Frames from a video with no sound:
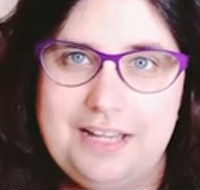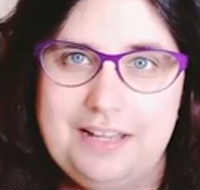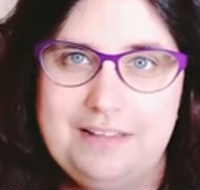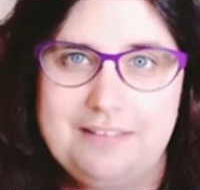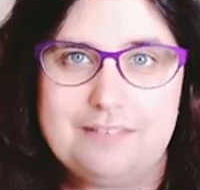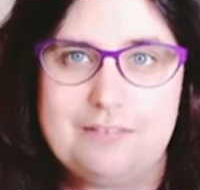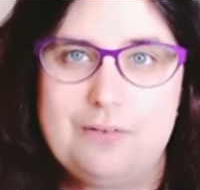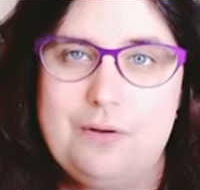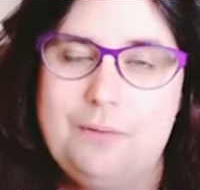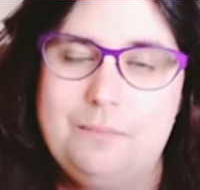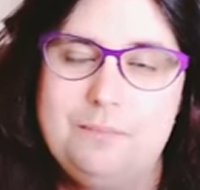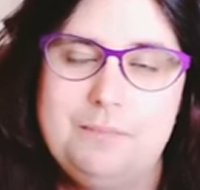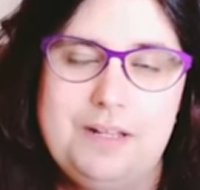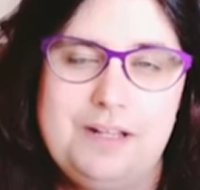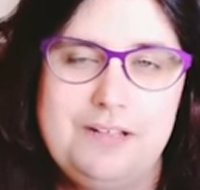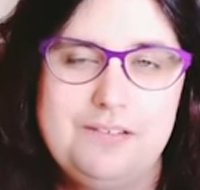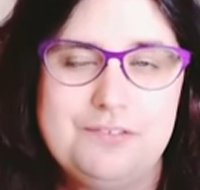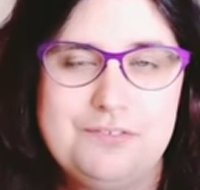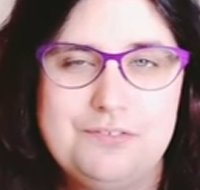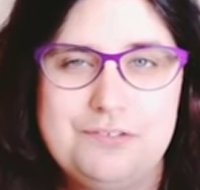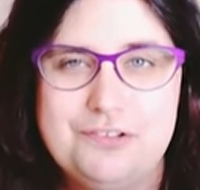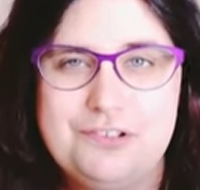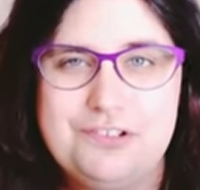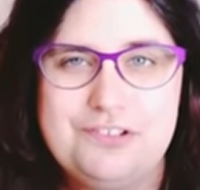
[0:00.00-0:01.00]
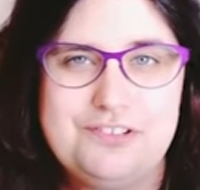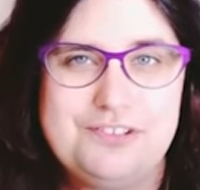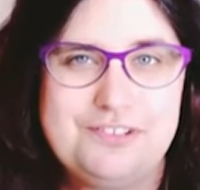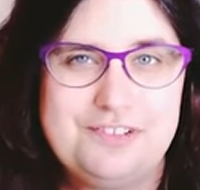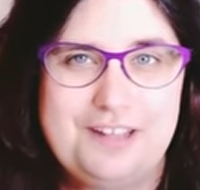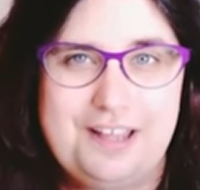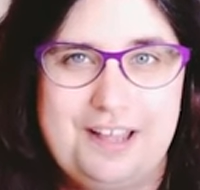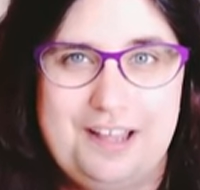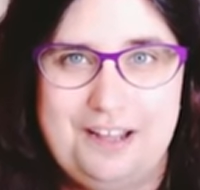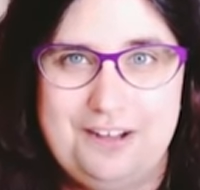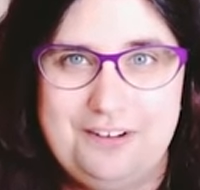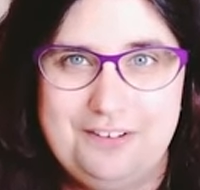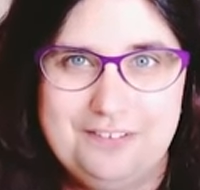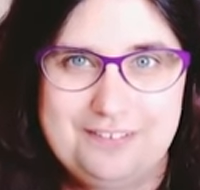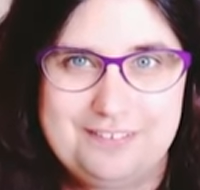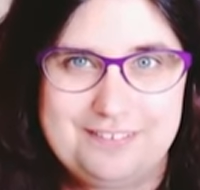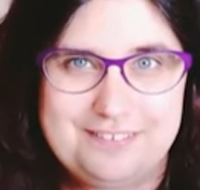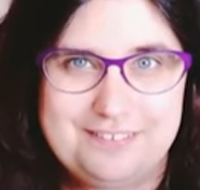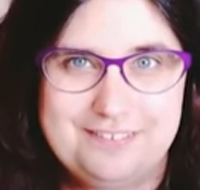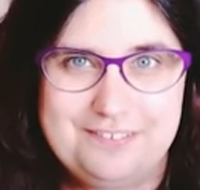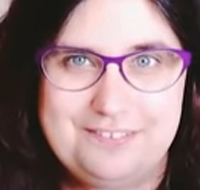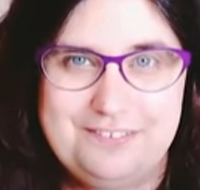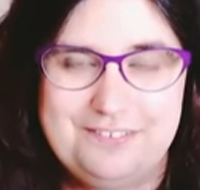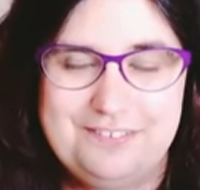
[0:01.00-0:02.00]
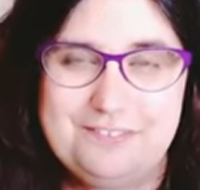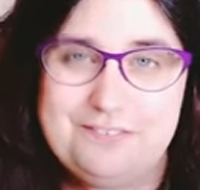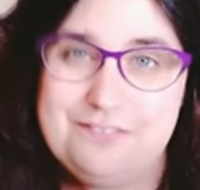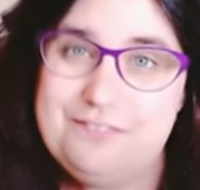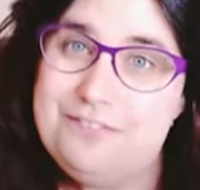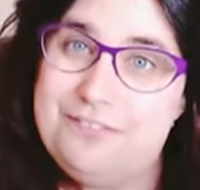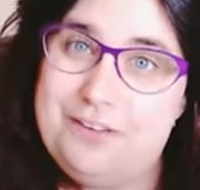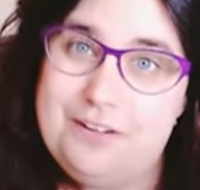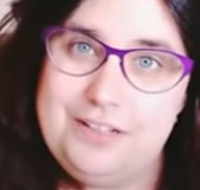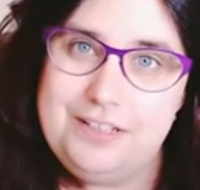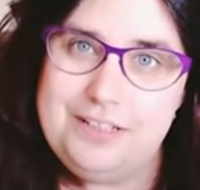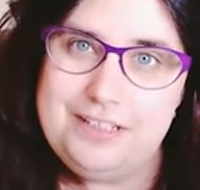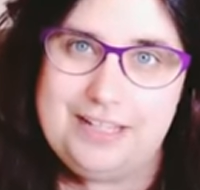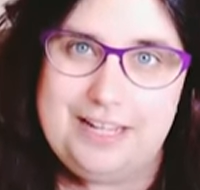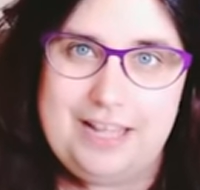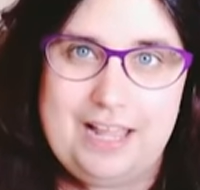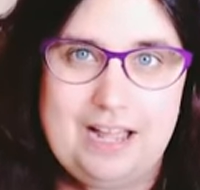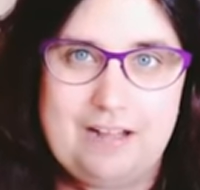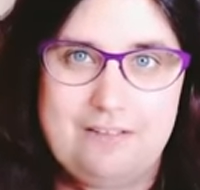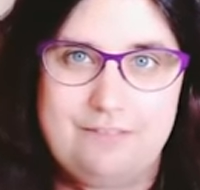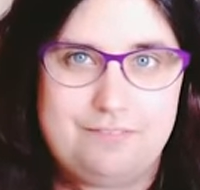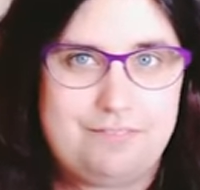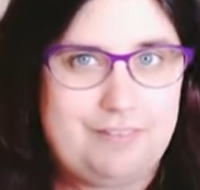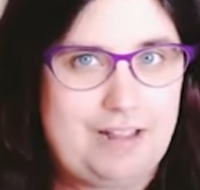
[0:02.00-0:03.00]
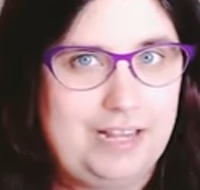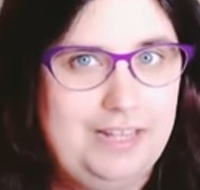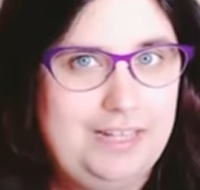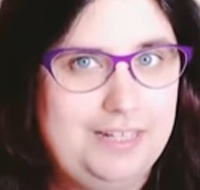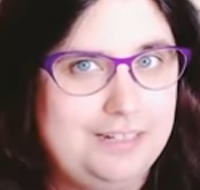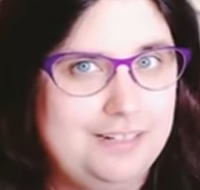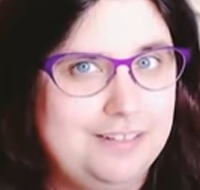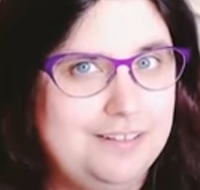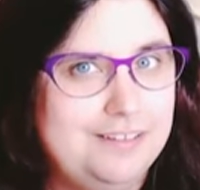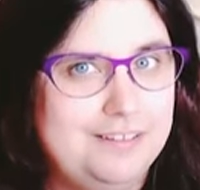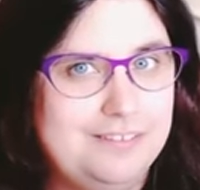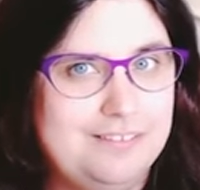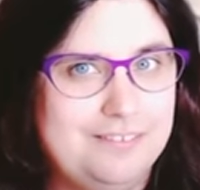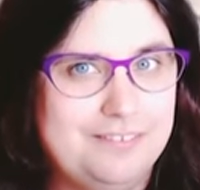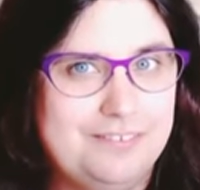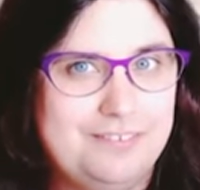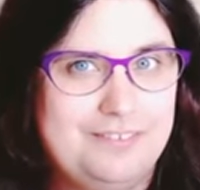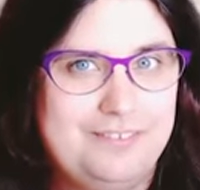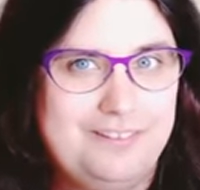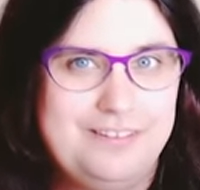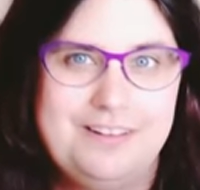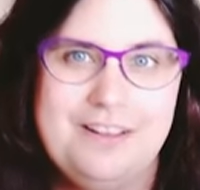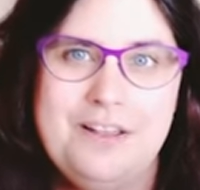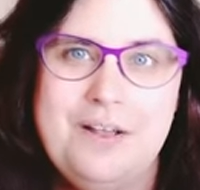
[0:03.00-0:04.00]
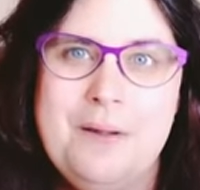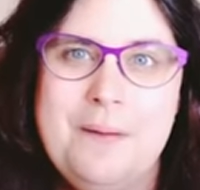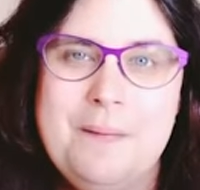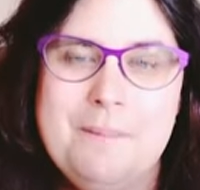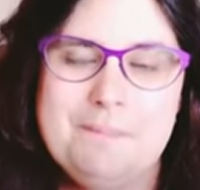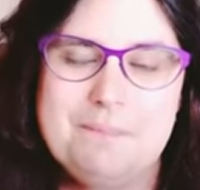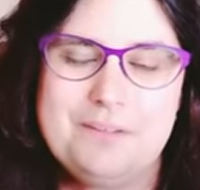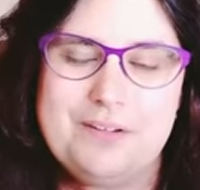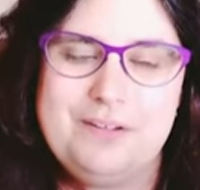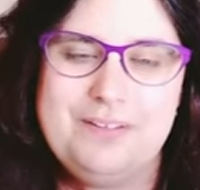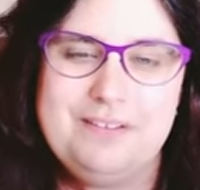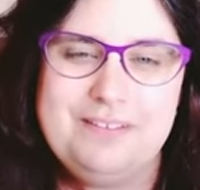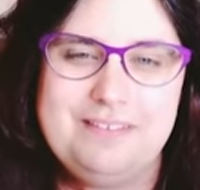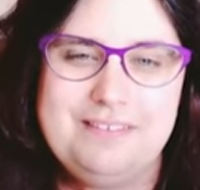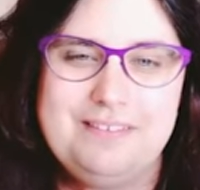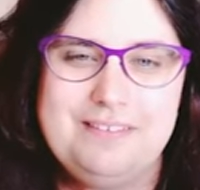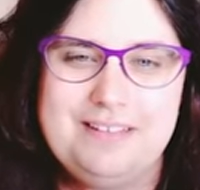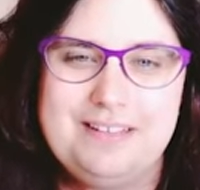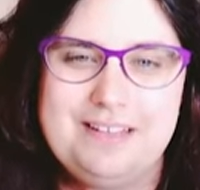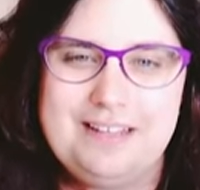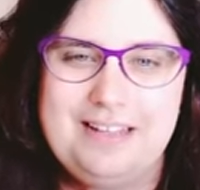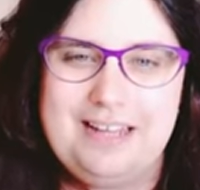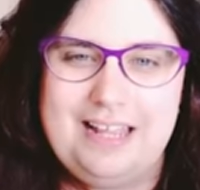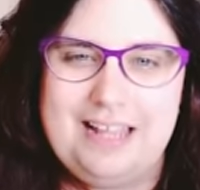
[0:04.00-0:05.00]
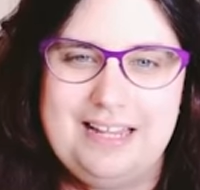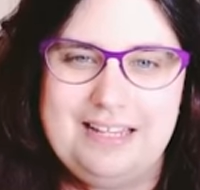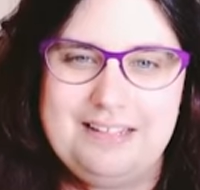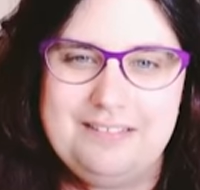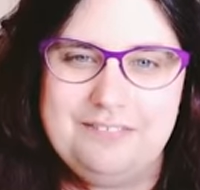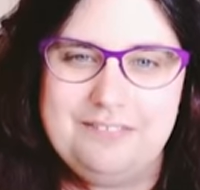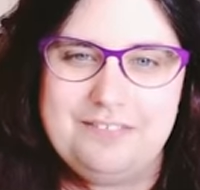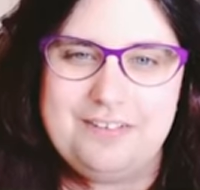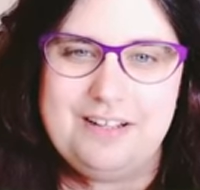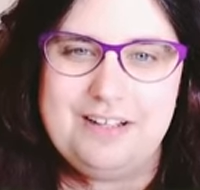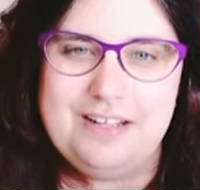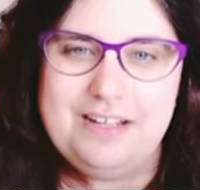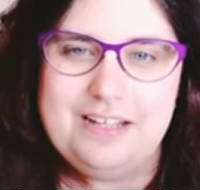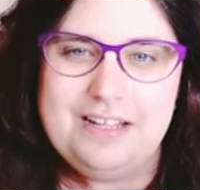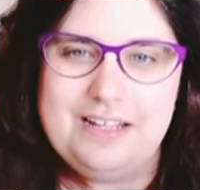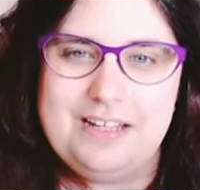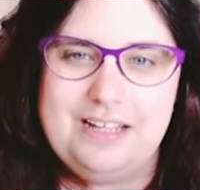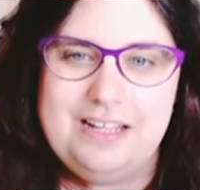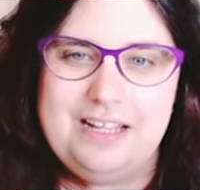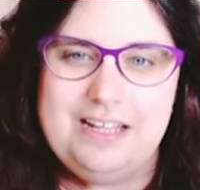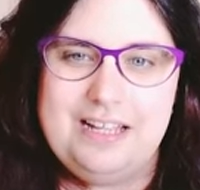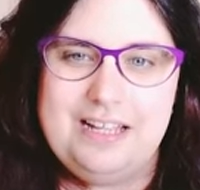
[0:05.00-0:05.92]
Es kommt also frisch und ausgeruht von der Weide zurück und sieht dann einfach